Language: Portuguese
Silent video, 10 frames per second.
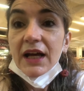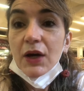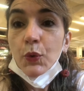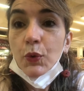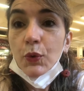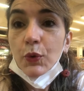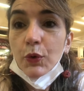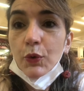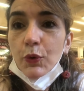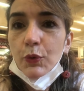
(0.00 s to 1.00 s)

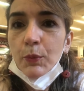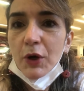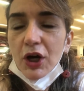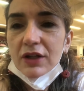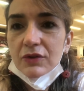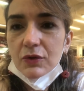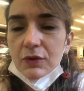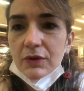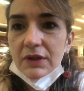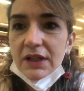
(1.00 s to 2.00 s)
o, o módulo
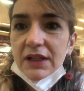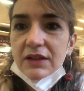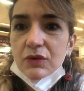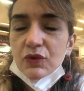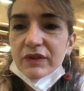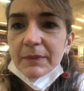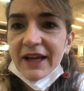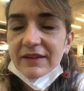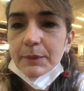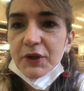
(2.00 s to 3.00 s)
dos
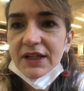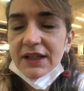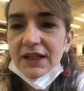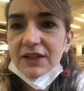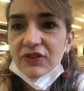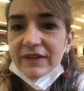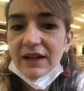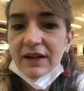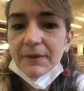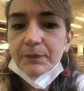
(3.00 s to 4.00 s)
mais importantes
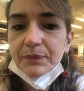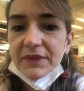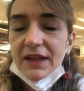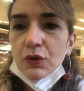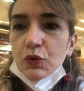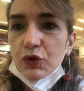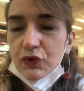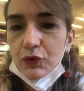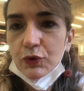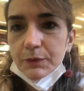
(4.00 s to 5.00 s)
da, do
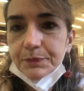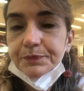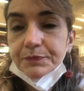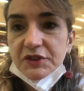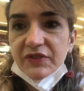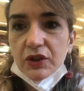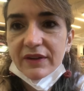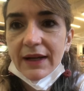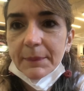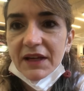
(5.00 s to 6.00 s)
curso de
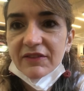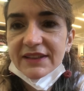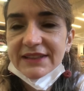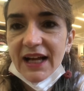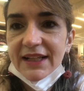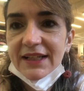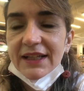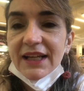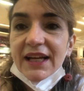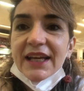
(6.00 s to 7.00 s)
fitoterapia avançada,
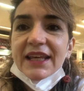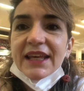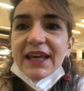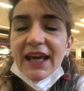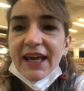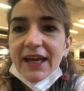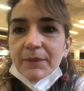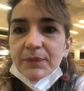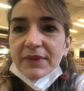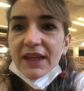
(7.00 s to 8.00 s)
que é
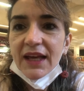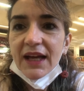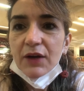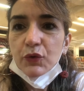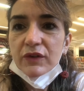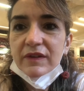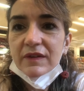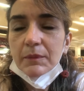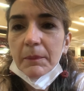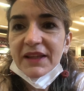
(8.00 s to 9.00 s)
os
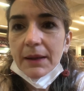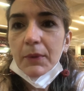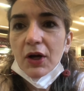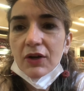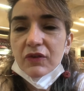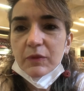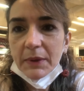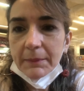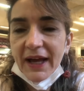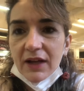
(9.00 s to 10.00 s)
metabólitos
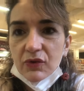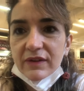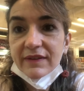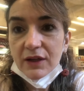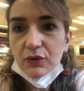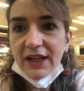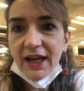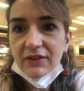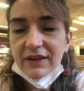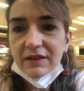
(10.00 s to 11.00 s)
primários e
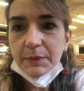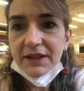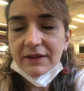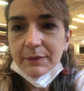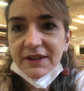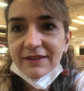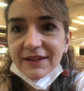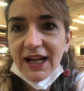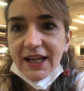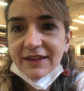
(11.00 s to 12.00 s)
secundários das plantas
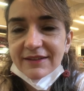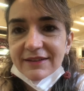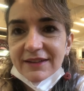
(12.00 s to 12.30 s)
medicinais.